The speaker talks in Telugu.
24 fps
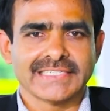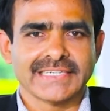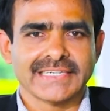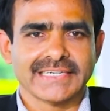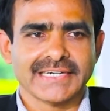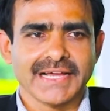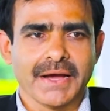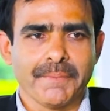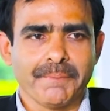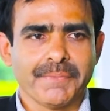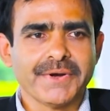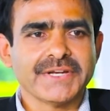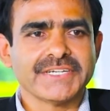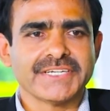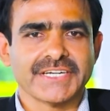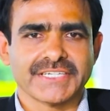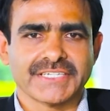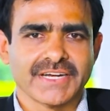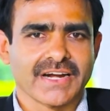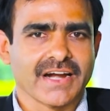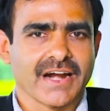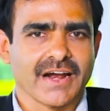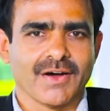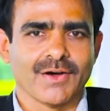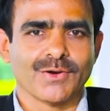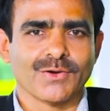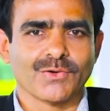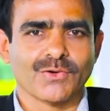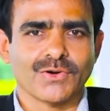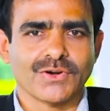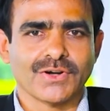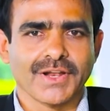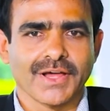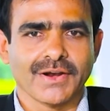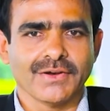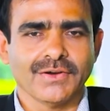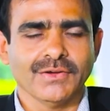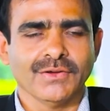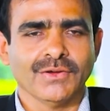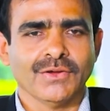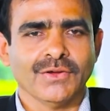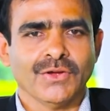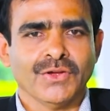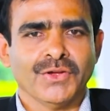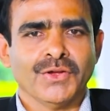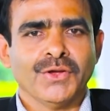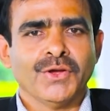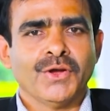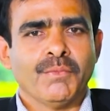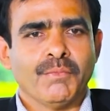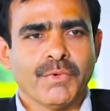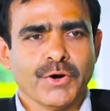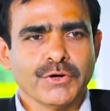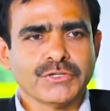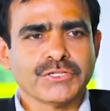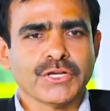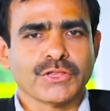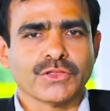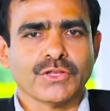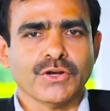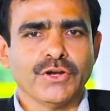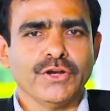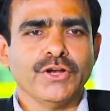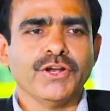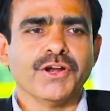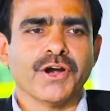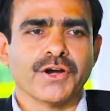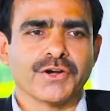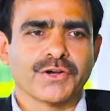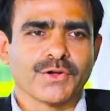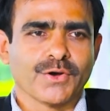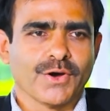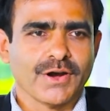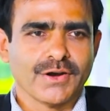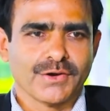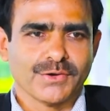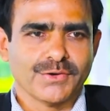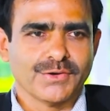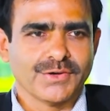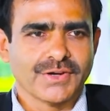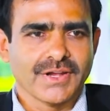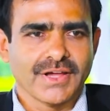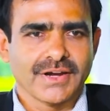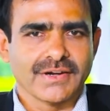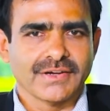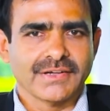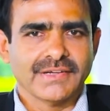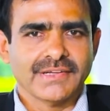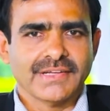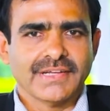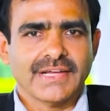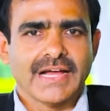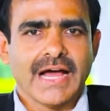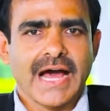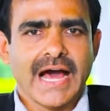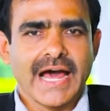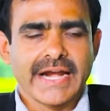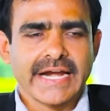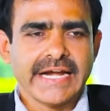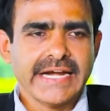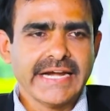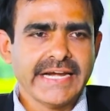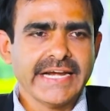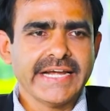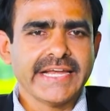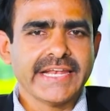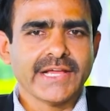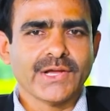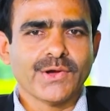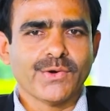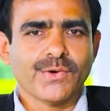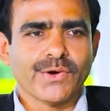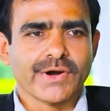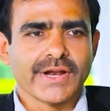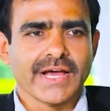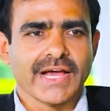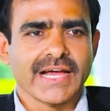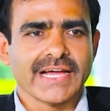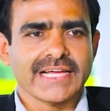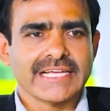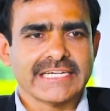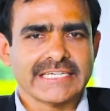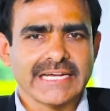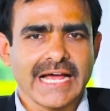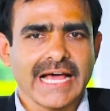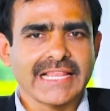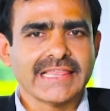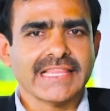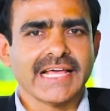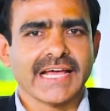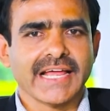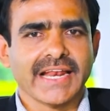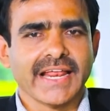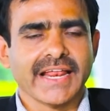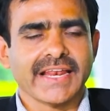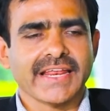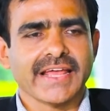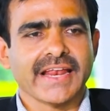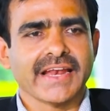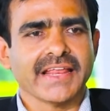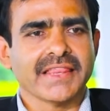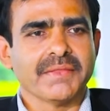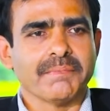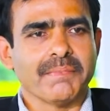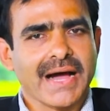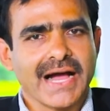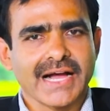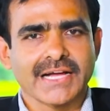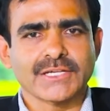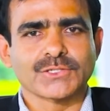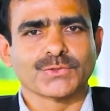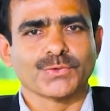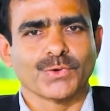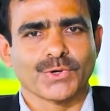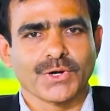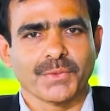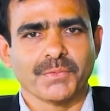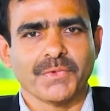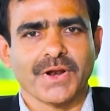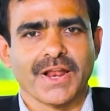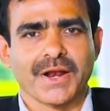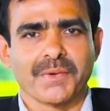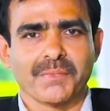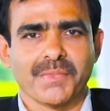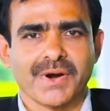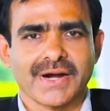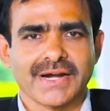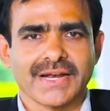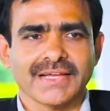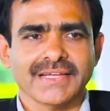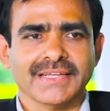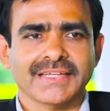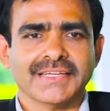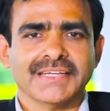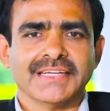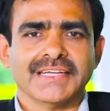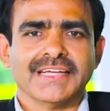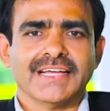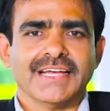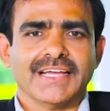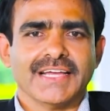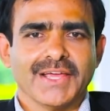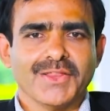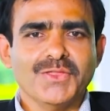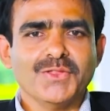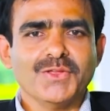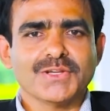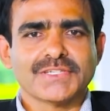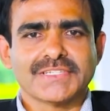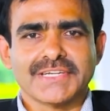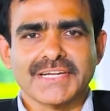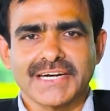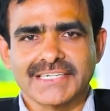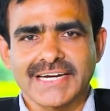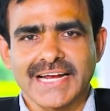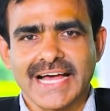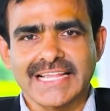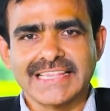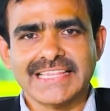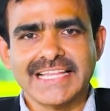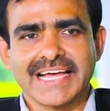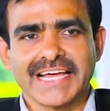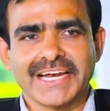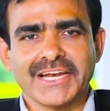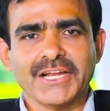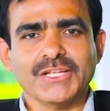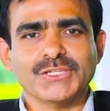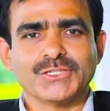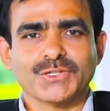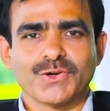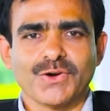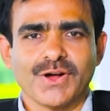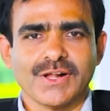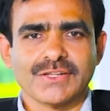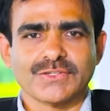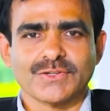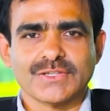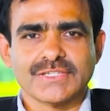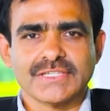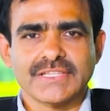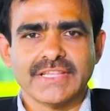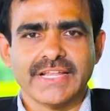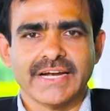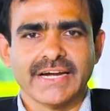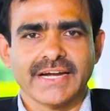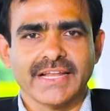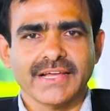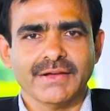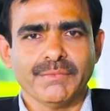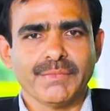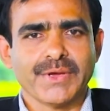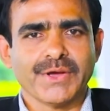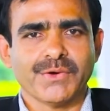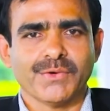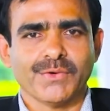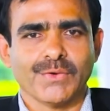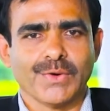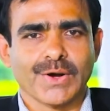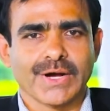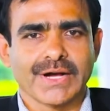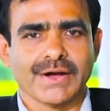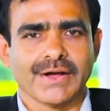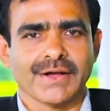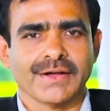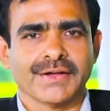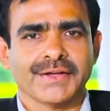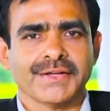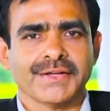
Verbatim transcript: ఎస్టేట్ అప్రిషియేషన్ రావాలనుకుంటారు భవిష్యత్తులో ఇల్లు కట్టుకోవాలనుకుంటారు ఆ రెండింటికి కూడా ఈ షాద్ నగర్ ఏరియా అనేది బాగా సూటబుల్ అనమాట ఎందుకు షాద్ నగర్ ఎంచుకోవాల్సి వచ్చిందంటే మేము ఒక